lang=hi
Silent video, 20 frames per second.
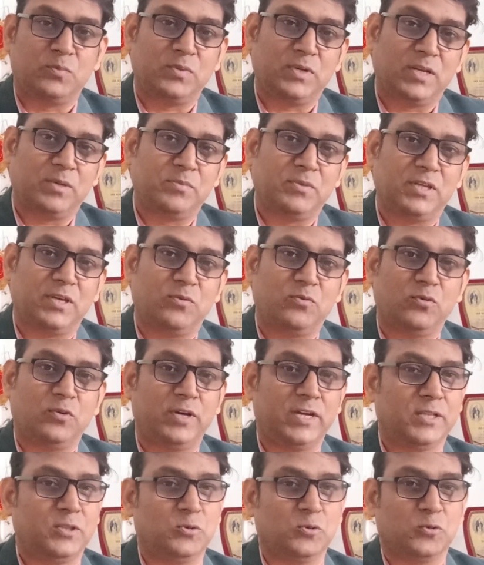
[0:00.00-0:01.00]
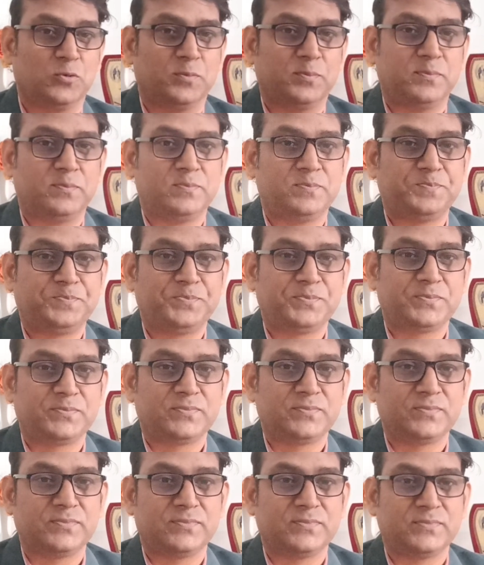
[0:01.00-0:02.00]
उपलब्ध है वो है धूप
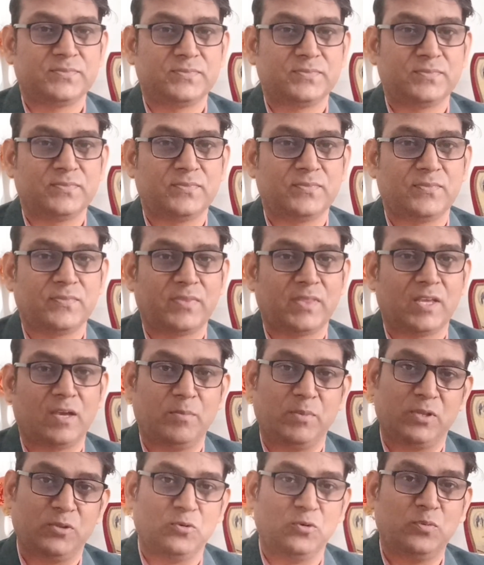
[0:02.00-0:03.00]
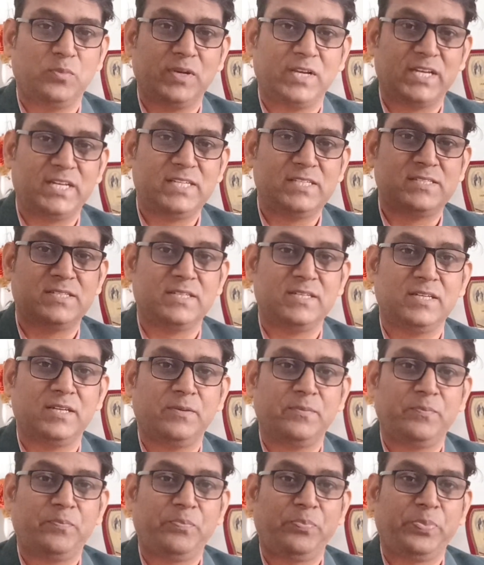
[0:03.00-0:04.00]
हमें धूप लेनी
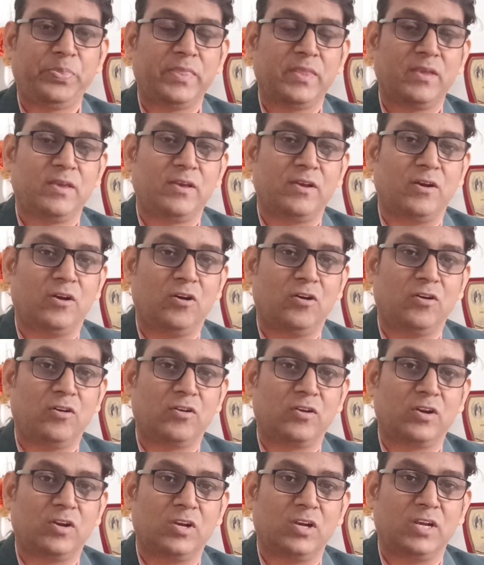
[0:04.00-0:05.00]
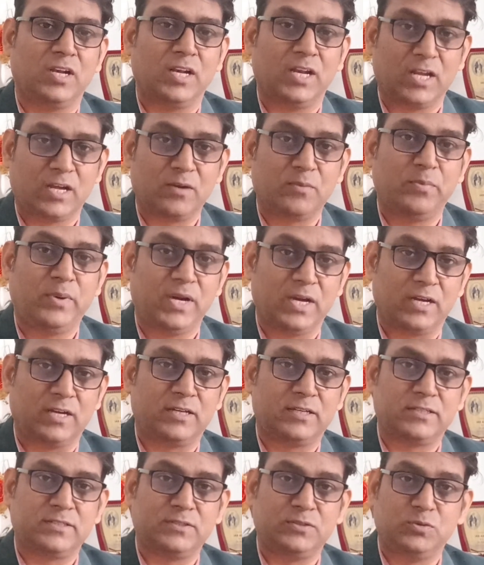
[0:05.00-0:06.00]
चाहिए और
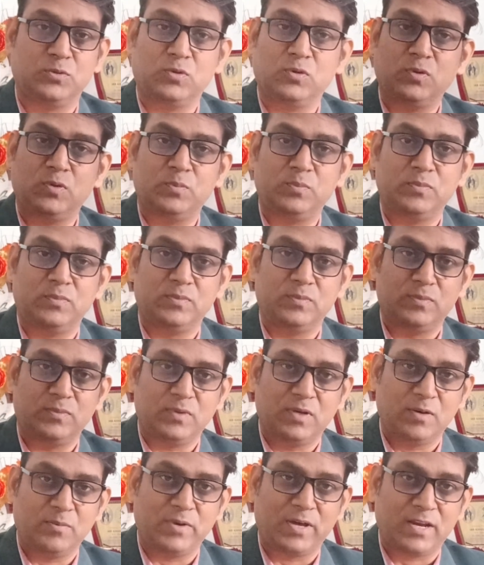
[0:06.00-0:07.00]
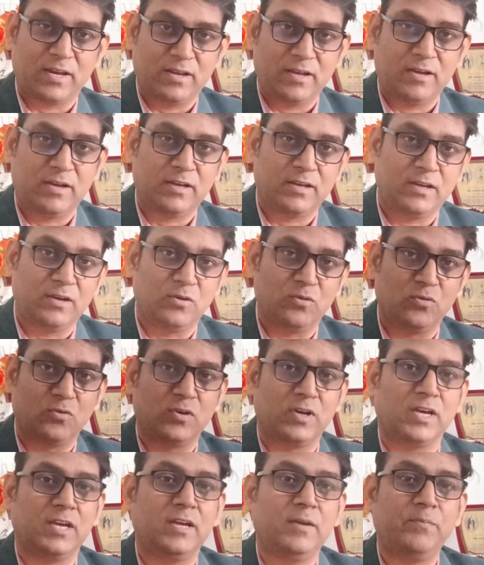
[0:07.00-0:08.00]
लगभग जो हमारे यहाँ के
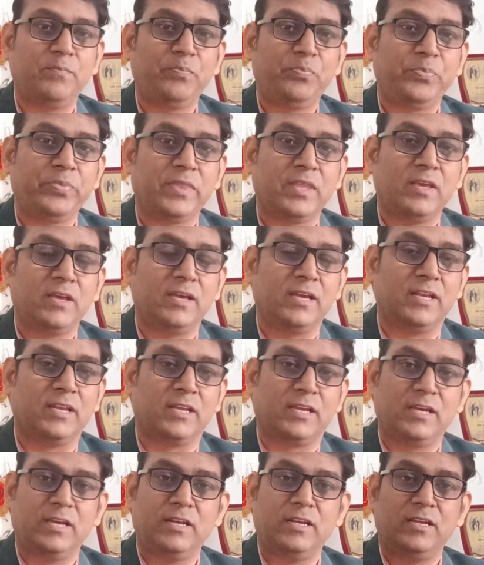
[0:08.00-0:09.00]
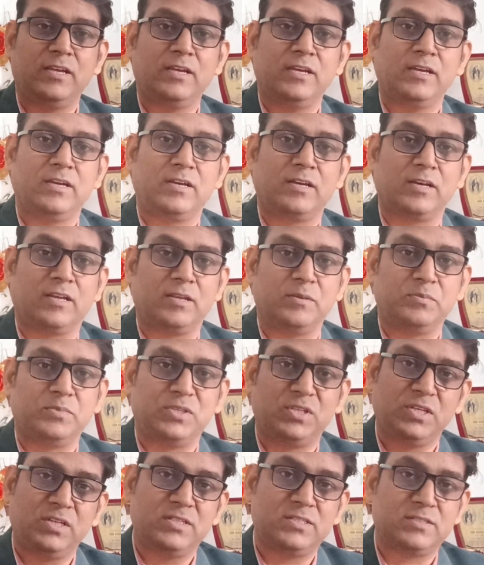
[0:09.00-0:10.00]
लोग हैं इनके लिए
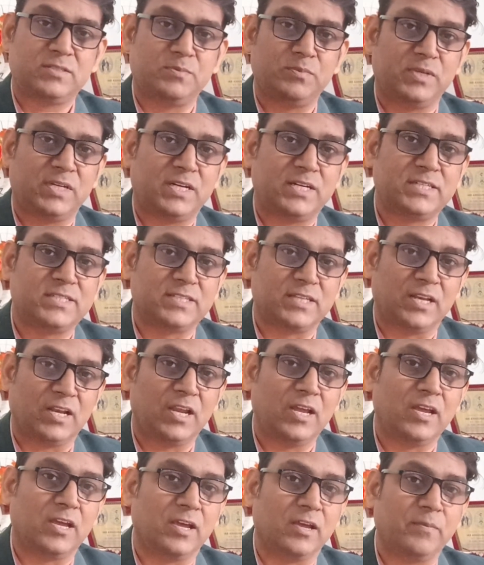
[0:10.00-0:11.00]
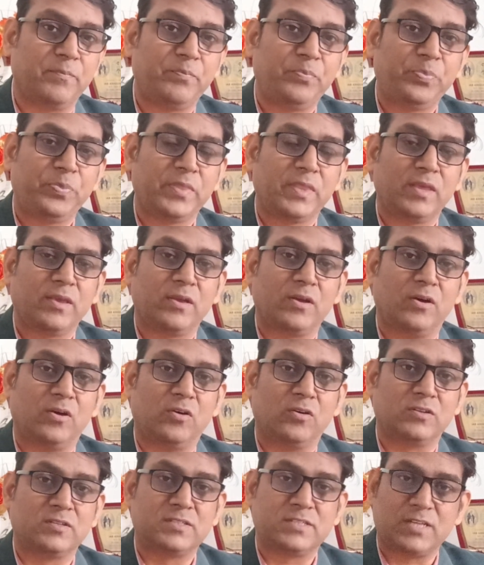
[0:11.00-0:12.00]
करीब 30 मिनट से लेके
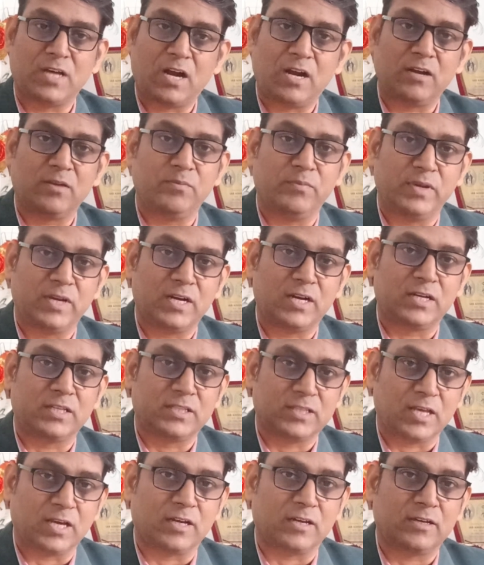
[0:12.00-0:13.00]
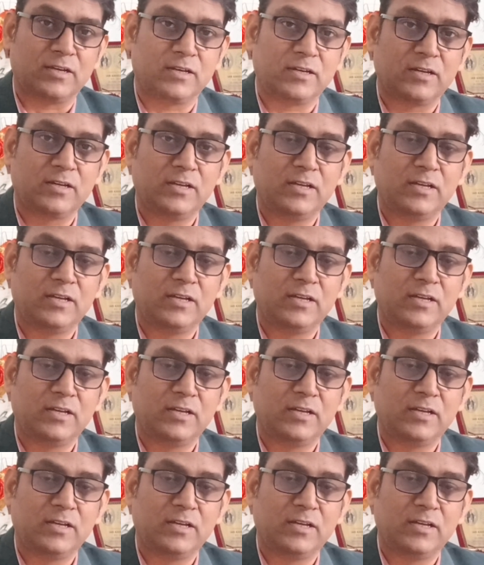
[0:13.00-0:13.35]
और 60 मिनट तक